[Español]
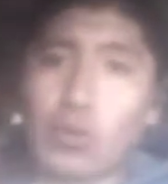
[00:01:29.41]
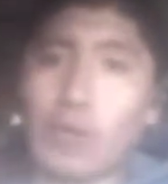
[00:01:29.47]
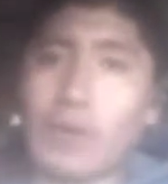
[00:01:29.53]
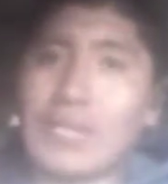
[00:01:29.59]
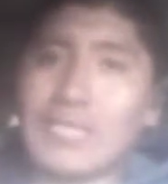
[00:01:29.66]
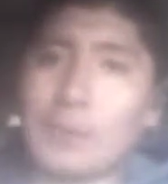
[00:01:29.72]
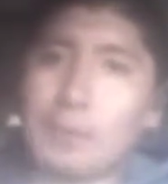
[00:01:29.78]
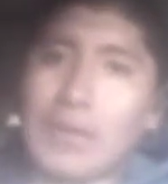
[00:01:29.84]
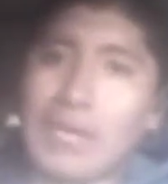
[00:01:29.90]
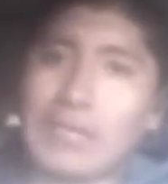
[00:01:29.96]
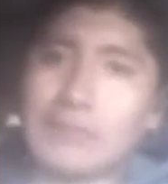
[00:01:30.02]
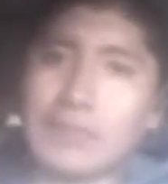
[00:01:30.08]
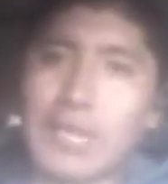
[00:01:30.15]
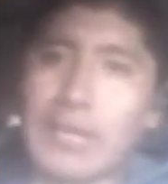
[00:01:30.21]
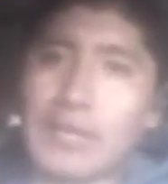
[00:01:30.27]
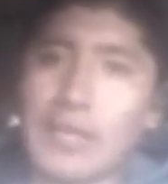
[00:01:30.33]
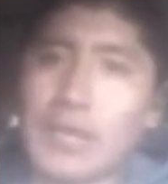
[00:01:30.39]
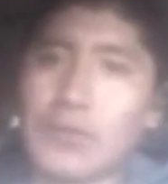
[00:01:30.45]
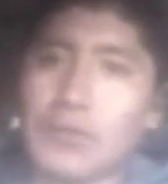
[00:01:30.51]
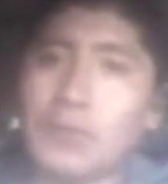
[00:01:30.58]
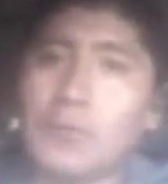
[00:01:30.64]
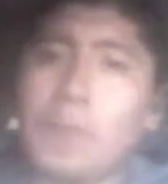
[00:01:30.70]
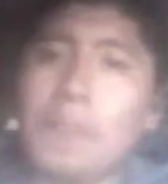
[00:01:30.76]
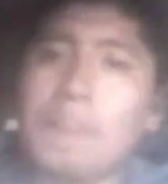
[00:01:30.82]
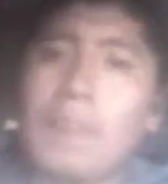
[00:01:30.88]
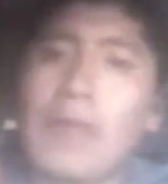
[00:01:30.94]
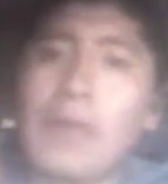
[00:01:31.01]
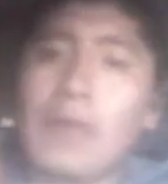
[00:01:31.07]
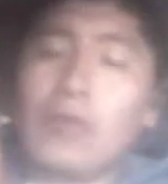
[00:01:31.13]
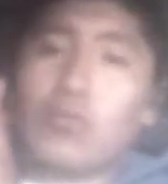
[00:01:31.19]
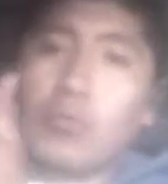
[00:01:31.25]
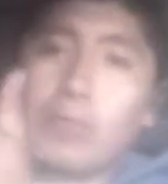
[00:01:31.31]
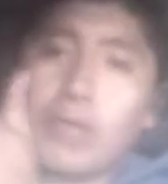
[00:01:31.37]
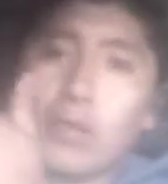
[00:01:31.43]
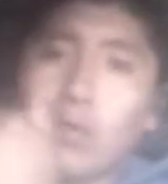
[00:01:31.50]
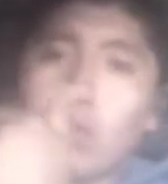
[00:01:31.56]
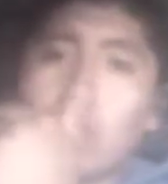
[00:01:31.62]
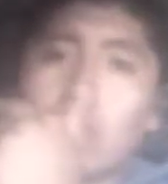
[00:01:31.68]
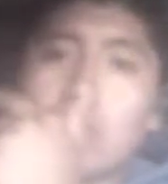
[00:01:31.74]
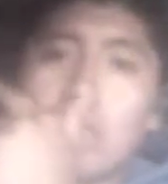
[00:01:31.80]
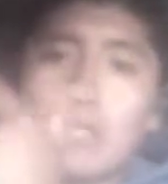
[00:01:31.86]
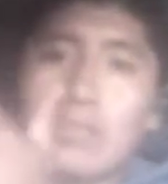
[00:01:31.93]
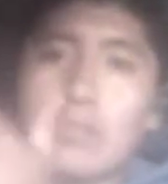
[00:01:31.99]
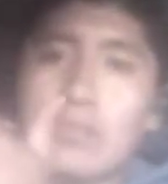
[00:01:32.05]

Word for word: lo vas a pagar cada año. Número dos,